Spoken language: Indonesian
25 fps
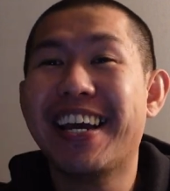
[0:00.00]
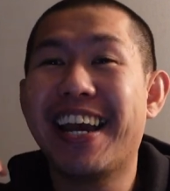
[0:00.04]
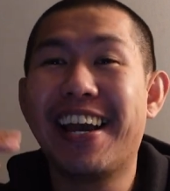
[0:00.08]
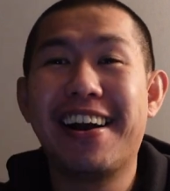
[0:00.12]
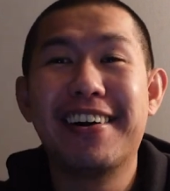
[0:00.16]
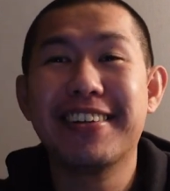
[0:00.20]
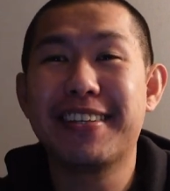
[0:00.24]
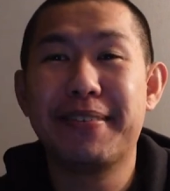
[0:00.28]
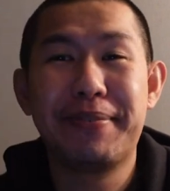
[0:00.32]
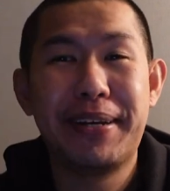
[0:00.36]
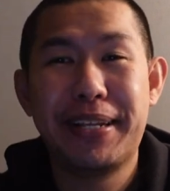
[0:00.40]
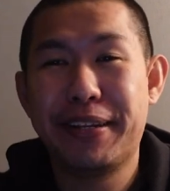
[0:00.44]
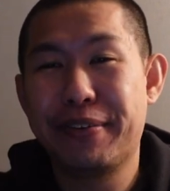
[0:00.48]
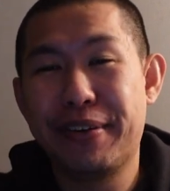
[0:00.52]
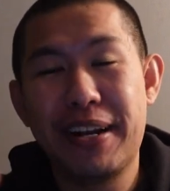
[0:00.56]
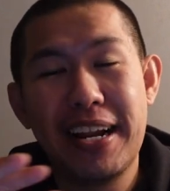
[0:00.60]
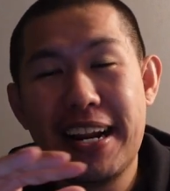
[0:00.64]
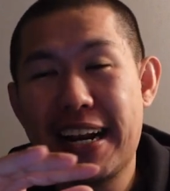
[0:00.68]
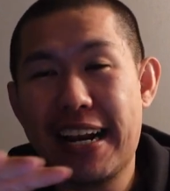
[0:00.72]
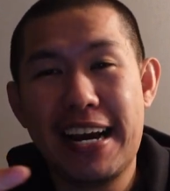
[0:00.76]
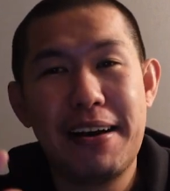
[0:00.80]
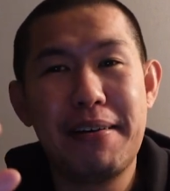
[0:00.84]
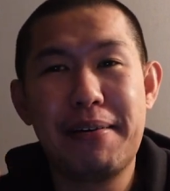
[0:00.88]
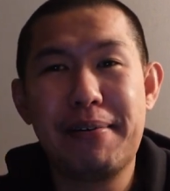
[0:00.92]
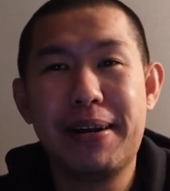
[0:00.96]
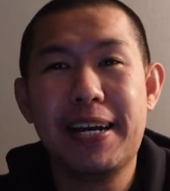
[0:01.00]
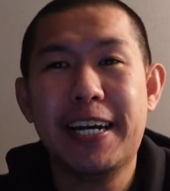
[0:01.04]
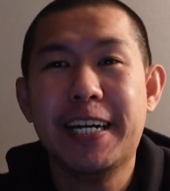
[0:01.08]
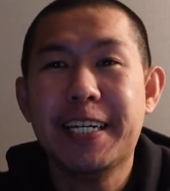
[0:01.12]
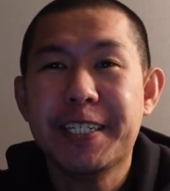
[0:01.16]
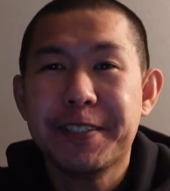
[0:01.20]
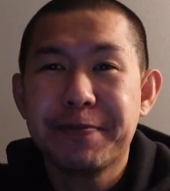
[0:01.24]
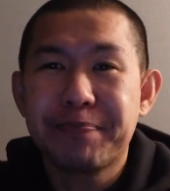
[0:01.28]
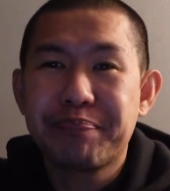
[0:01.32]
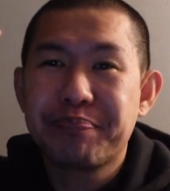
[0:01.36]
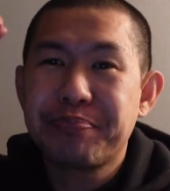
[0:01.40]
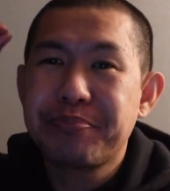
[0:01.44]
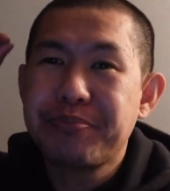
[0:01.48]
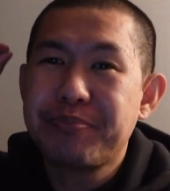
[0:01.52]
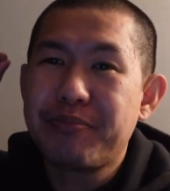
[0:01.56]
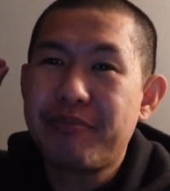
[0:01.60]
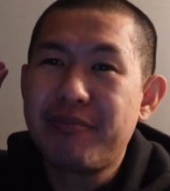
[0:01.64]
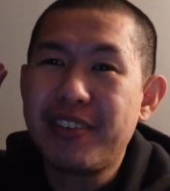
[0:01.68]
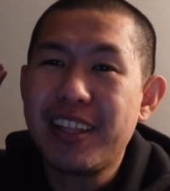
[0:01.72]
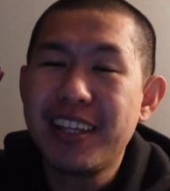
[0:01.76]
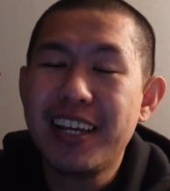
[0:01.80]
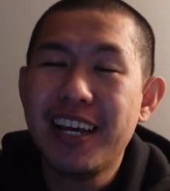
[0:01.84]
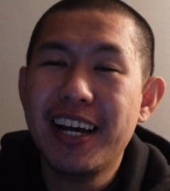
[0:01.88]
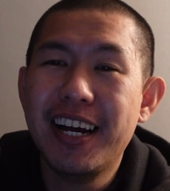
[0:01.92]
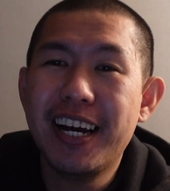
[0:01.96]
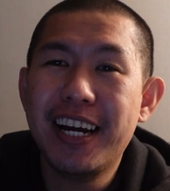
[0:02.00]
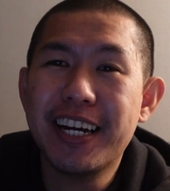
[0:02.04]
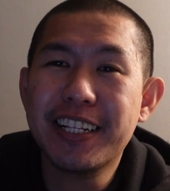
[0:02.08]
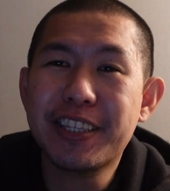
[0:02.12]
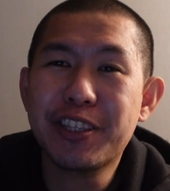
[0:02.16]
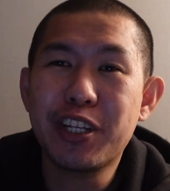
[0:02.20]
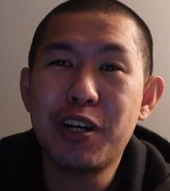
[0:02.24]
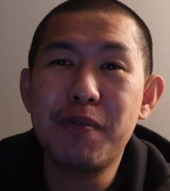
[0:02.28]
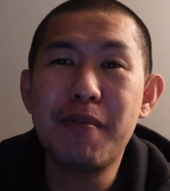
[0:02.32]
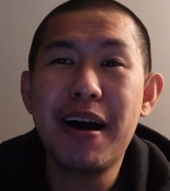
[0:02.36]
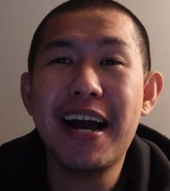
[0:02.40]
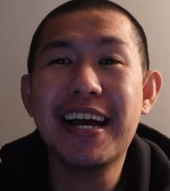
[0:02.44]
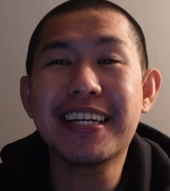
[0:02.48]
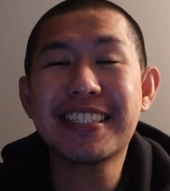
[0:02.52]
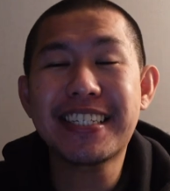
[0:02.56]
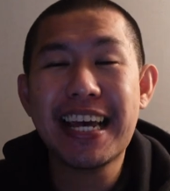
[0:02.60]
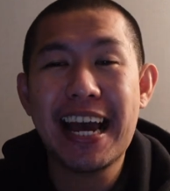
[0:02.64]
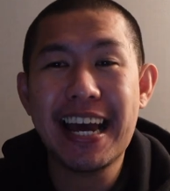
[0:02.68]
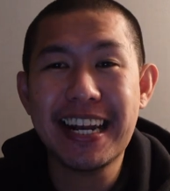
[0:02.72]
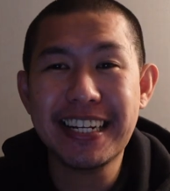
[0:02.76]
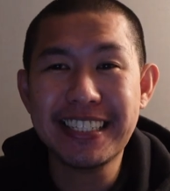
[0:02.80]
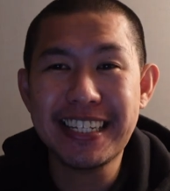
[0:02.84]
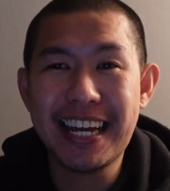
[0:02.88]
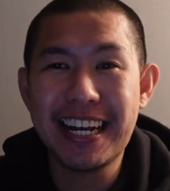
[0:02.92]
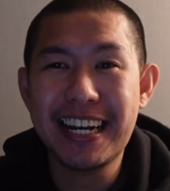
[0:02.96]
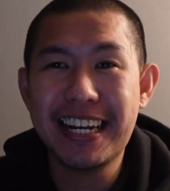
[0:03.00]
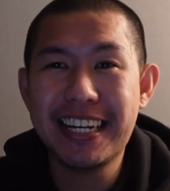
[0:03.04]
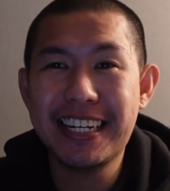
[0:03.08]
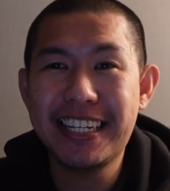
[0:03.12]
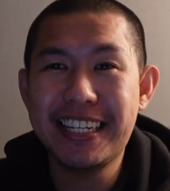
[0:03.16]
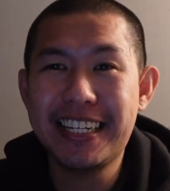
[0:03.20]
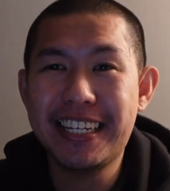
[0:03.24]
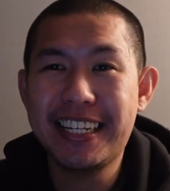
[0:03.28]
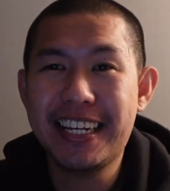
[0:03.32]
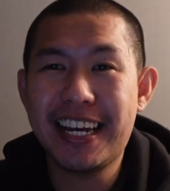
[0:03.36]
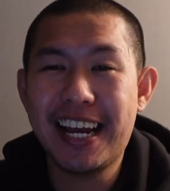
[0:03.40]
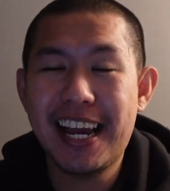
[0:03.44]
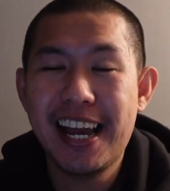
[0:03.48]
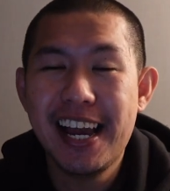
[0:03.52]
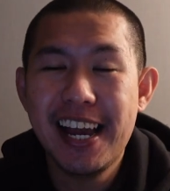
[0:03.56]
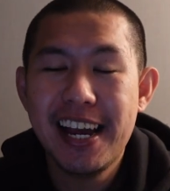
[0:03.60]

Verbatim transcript: Kayak gak usah bikin ulang lah, apa ya? Uh, Tobias Harris ada di